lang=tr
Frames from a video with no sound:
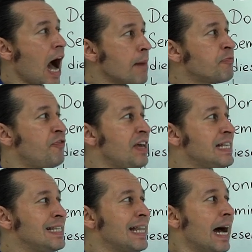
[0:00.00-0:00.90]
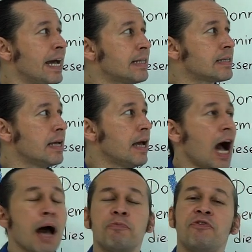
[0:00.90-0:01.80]
Abwesenheit.
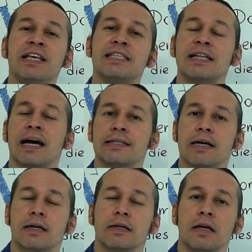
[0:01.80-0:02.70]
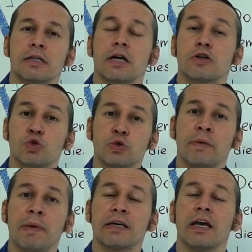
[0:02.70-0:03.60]
Abwesenheit arkadaşlar şu
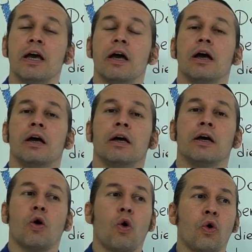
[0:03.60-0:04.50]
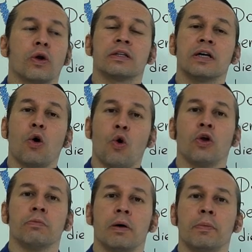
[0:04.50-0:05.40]
demek. E, orada
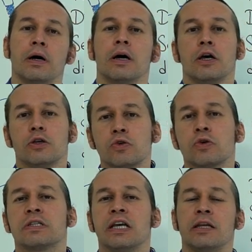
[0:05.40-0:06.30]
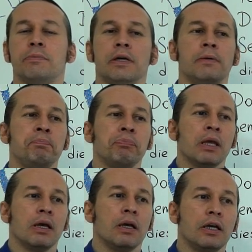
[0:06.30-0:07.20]
olmama. Söz gelimi
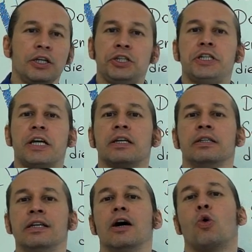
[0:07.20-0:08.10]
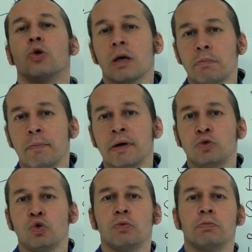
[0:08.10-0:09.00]
e, iş yerinde
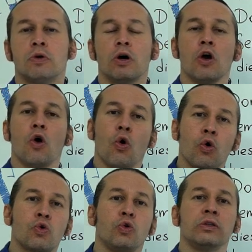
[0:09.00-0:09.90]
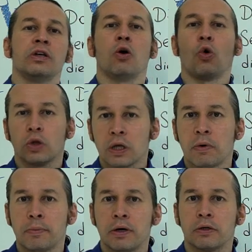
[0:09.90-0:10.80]
olamama durumu, okulda
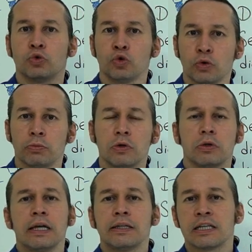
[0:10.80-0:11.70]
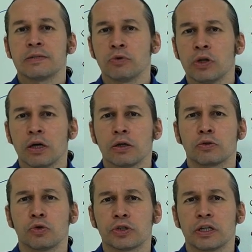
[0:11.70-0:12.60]
olamama durumu ne deriz
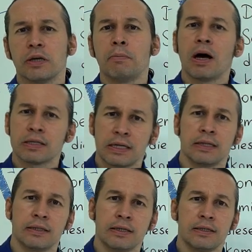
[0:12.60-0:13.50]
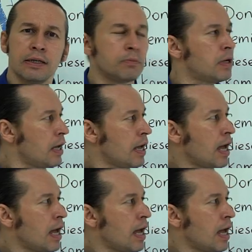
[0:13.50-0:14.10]
buna? Türkçe'de mazeret deriz değil mi?